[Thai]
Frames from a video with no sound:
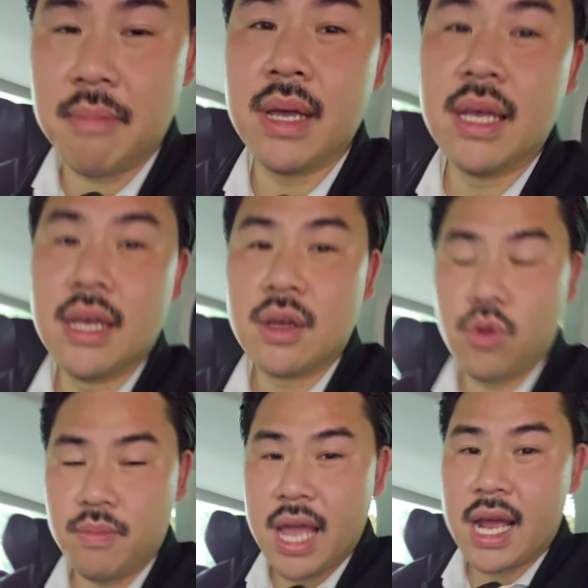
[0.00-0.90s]
ครับ
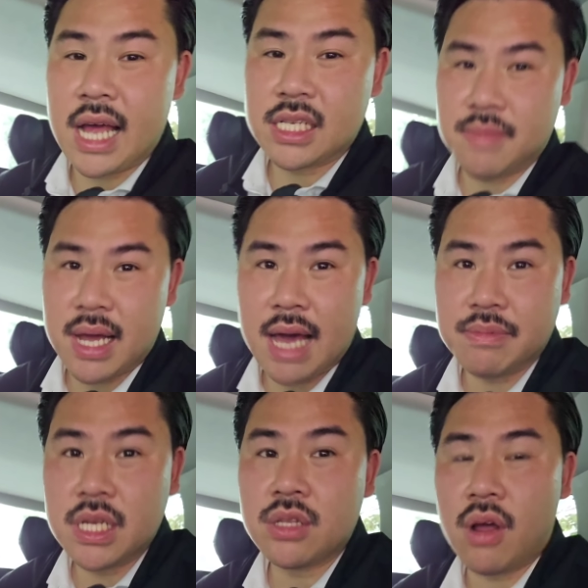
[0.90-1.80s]
คุณแม่กำลังจะมารับ
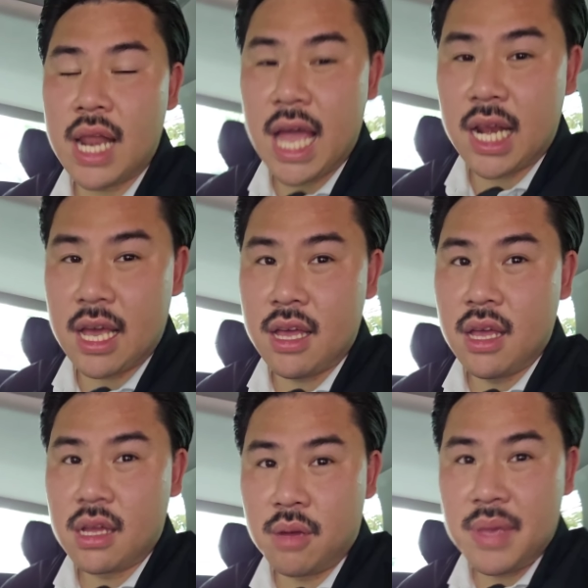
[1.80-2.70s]
ซึ่งตอนแรกเนี่ย
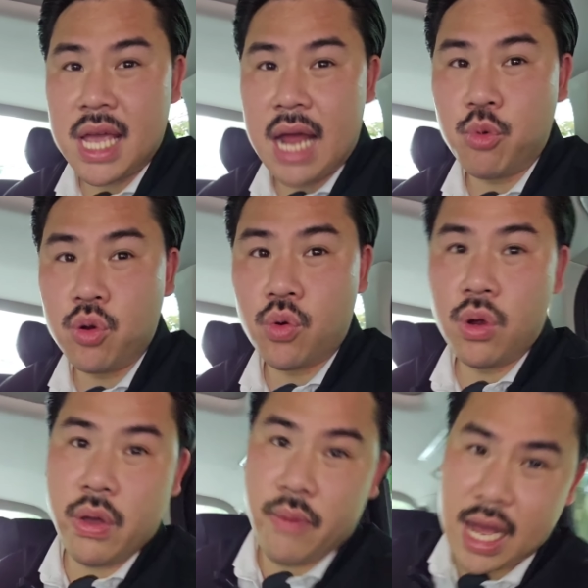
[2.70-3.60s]
ก็มีการพูดคุ
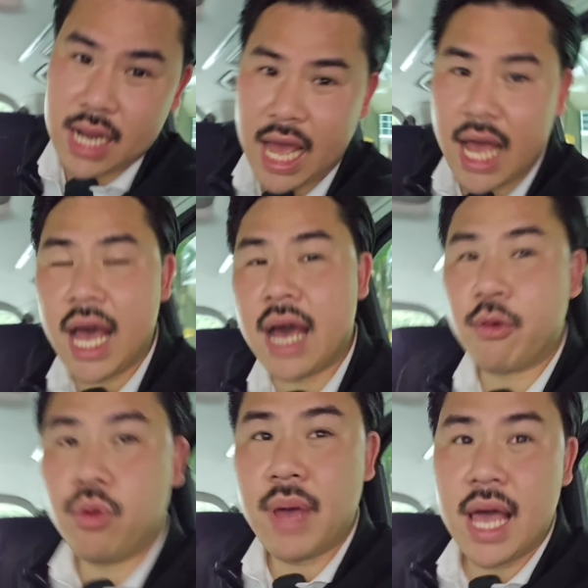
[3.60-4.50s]
ยไว้ว่าถ้า
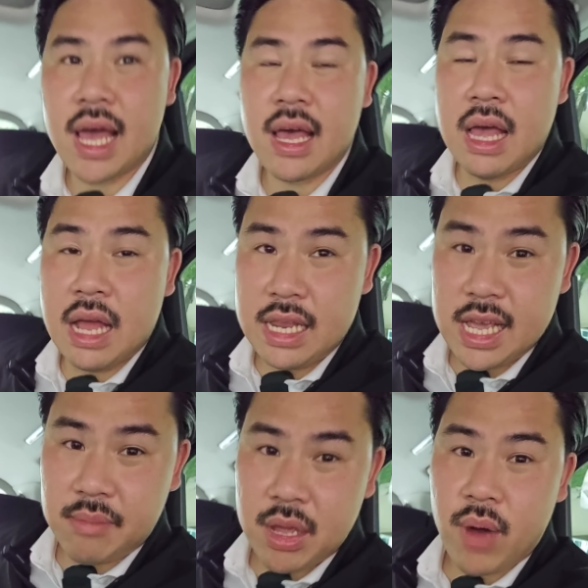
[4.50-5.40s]
คุณแม่เลี้
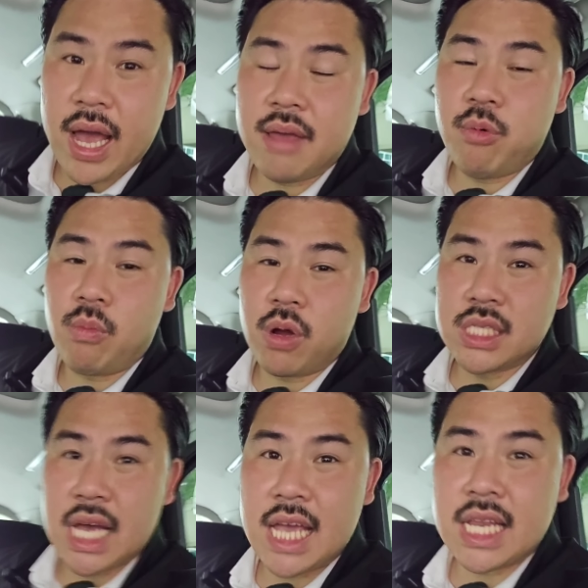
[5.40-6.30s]
ยงไม่ไหวผมก็
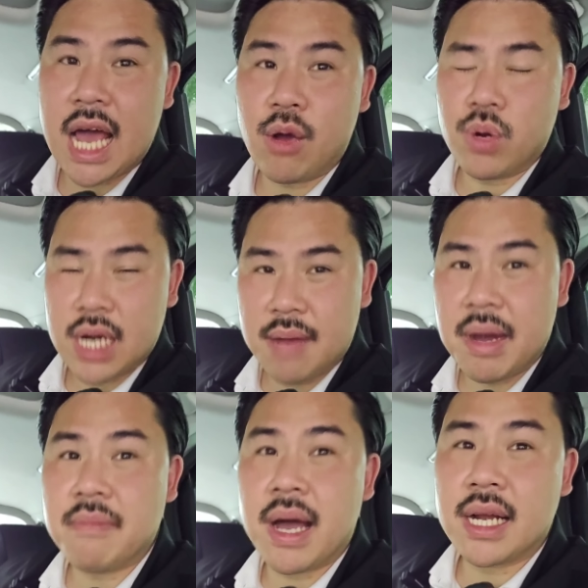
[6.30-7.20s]
จะให้ทางหัวหน้า
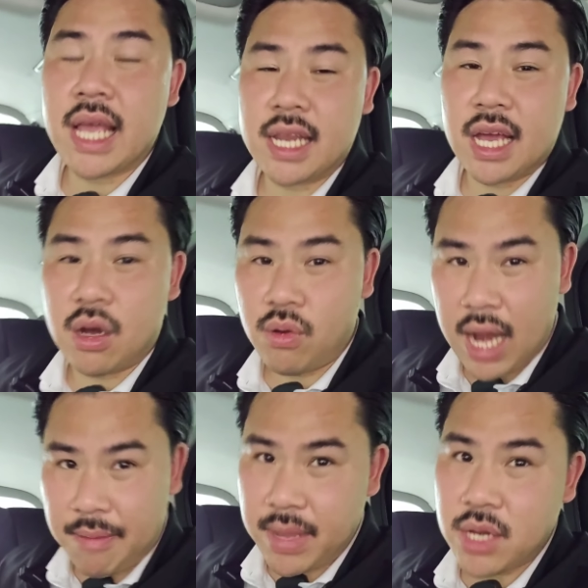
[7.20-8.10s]
บ้านพักเด็กเนี่ยเขา
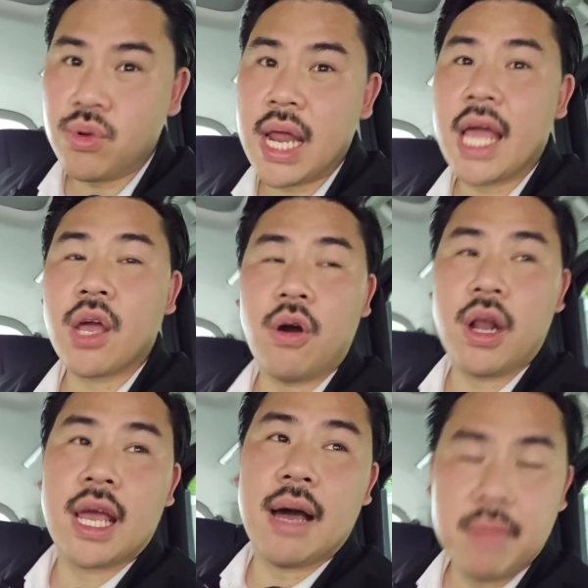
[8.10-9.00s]
รับไปดูแลก่อน
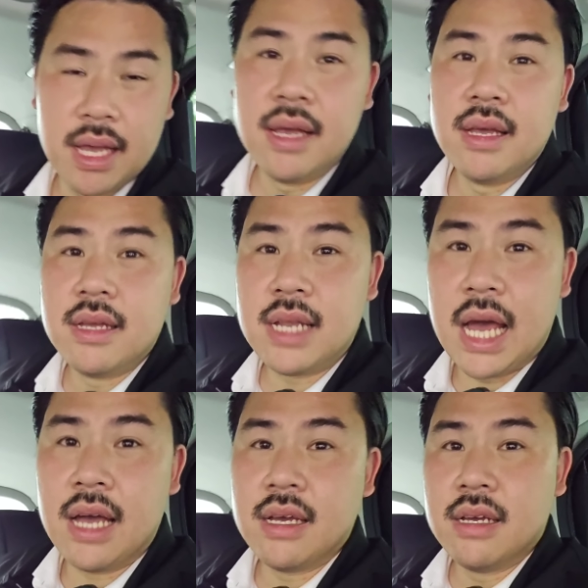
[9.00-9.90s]
ครับนะ